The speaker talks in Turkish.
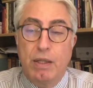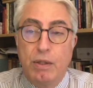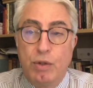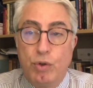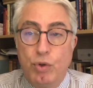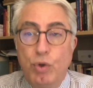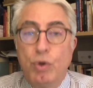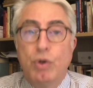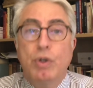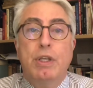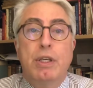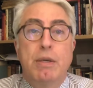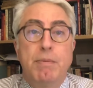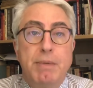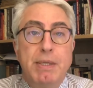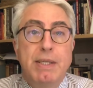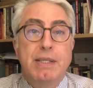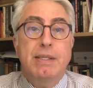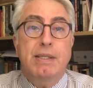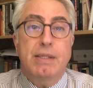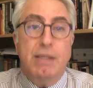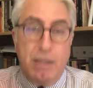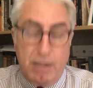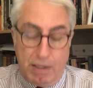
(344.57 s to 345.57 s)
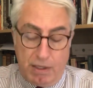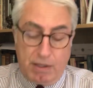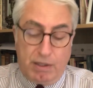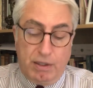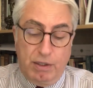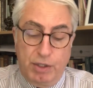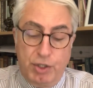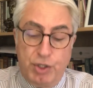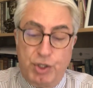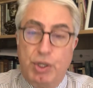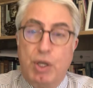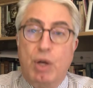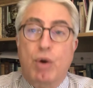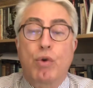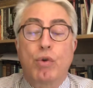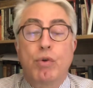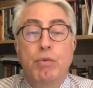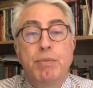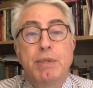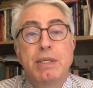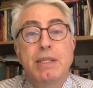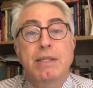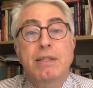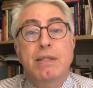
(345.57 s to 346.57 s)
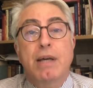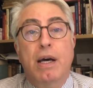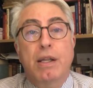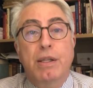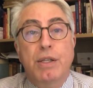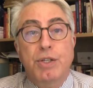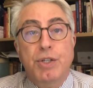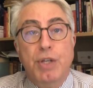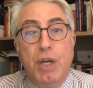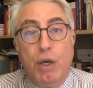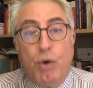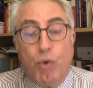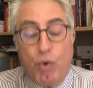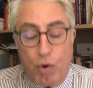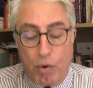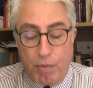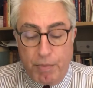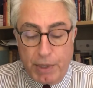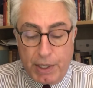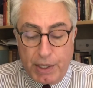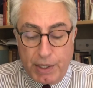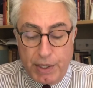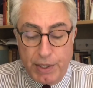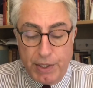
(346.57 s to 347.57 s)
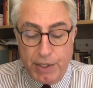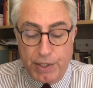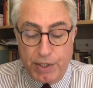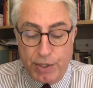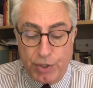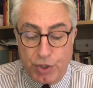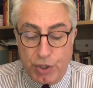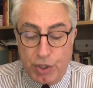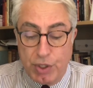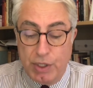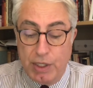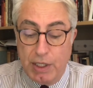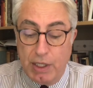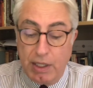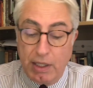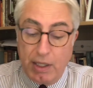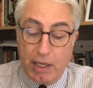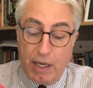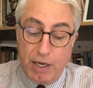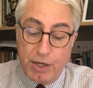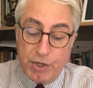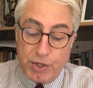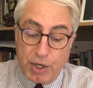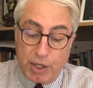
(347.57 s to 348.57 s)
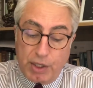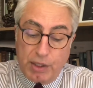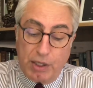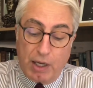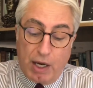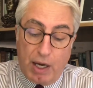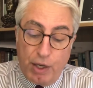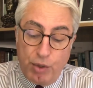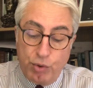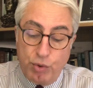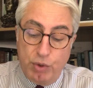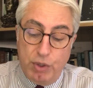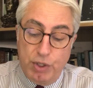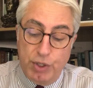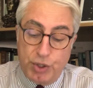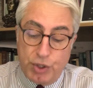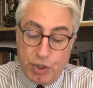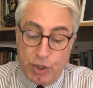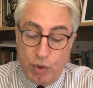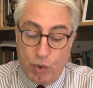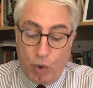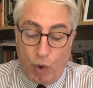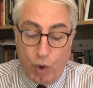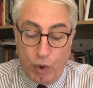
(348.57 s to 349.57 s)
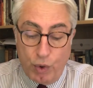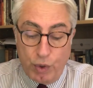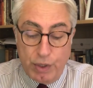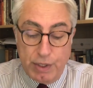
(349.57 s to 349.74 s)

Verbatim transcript: diyor ki biz Kılıçdaroğlu biz sadece ekonomik kriz için değil gelecek tahayyülü için oy